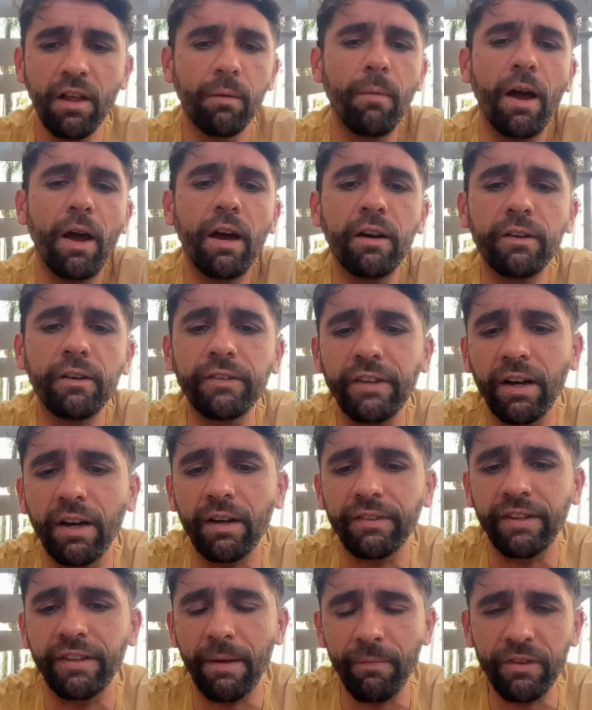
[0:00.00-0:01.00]
Bah
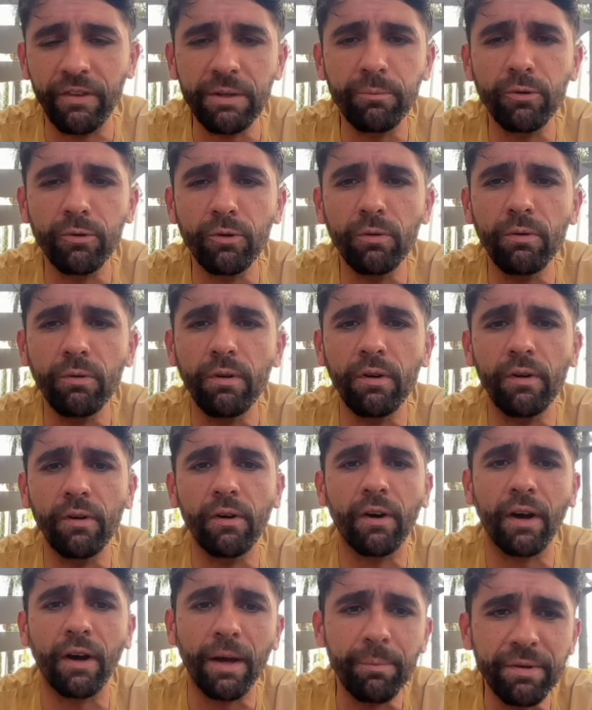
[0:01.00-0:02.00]
c'est un, petit
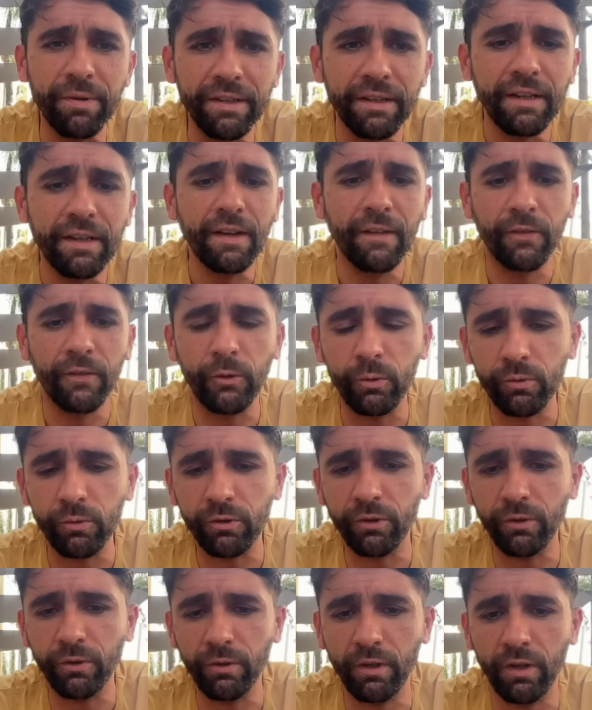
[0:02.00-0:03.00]
peu râpé.
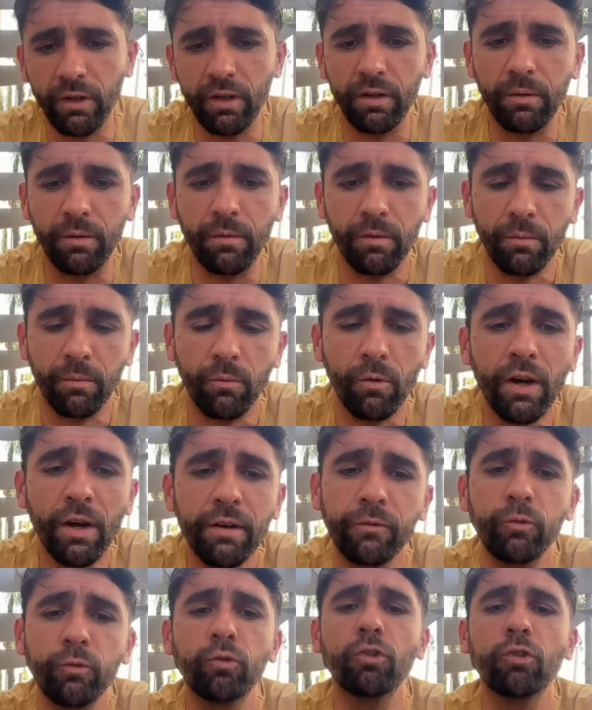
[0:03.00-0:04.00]
Donc moi vu que